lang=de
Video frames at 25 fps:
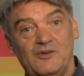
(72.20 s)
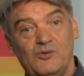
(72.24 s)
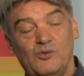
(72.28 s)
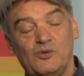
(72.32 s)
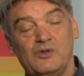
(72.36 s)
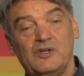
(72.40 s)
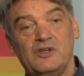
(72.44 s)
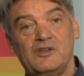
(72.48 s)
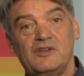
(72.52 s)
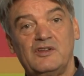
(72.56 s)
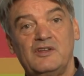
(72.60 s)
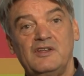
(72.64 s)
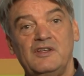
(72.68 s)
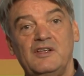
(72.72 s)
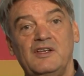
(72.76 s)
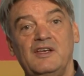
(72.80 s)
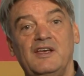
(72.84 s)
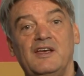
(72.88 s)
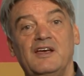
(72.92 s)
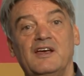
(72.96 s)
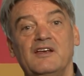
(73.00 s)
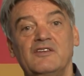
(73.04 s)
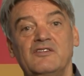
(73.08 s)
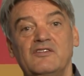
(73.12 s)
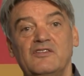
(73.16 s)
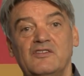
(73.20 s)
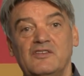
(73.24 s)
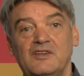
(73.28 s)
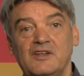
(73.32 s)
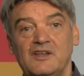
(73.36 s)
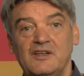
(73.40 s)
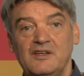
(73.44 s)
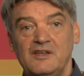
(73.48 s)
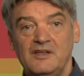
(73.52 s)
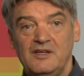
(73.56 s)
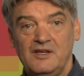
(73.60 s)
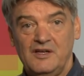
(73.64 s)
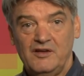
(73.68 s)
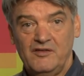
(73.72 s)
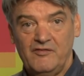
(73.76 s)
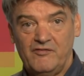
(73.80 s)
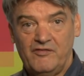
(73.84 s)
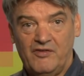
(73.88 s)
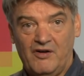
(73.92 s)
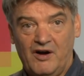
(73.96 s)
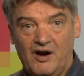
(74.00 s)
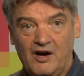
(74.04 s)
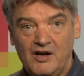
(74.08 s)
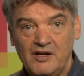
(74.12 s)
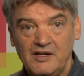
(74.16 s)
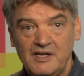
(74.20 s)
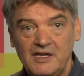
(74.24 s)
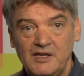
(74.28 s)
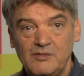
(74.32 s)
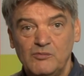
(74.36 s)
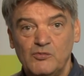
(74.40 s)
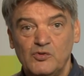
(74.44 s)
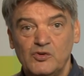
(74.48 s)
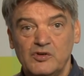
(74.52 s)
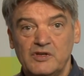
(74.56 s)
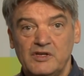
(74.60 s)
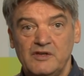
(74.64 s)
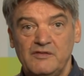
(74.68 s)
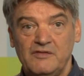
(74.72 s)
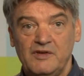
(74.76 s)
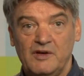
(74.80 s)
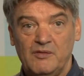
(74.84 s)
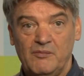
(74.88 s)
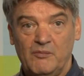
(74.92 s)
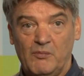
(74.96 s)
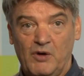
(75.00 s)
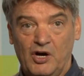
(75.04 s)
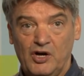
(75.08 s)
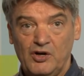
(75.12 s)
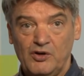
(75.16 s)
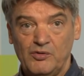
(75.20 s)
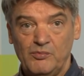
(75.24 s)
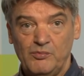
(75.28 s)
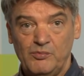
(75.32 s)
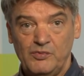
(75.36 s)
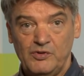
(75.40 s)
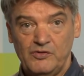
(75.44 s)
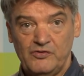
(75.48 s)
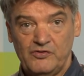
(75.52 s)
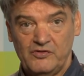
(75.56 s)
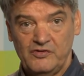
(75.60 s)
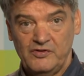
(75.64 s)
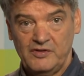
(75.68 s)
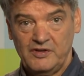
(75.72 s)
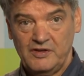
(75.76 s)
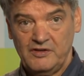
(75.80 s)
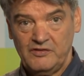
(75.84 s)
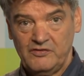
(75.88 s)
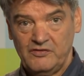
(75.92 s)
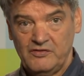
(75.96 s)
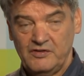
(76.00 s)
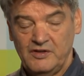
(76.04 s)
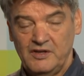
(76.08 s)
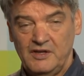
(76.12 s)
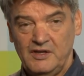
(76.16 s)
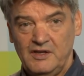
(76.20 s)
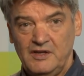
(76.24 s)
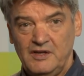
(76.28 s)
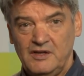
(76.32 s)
oder die erste Wahrnehmung, die wir machen müssen, ist,